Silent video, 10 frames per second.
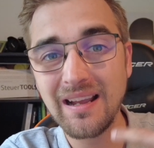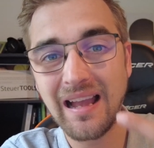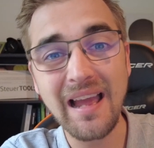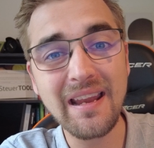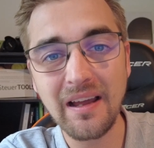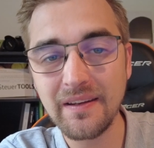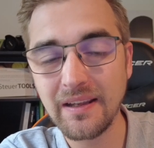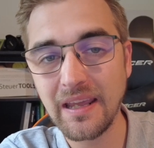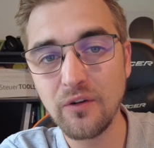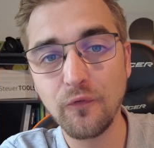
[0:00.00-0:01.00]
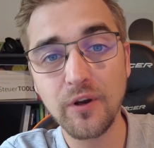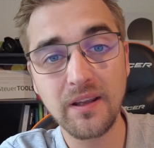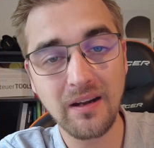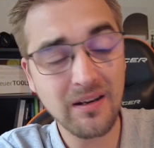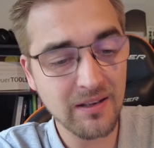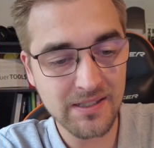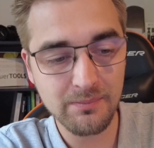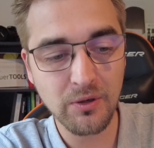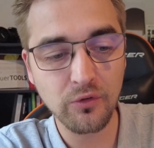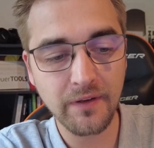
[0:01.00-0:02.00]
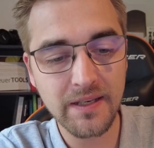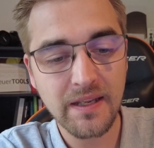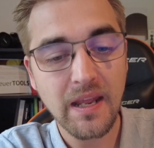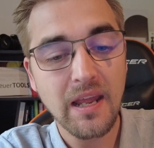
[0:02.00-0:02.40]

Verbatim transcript: keine Anerkennung von den Krankenkassen mehr notwendig,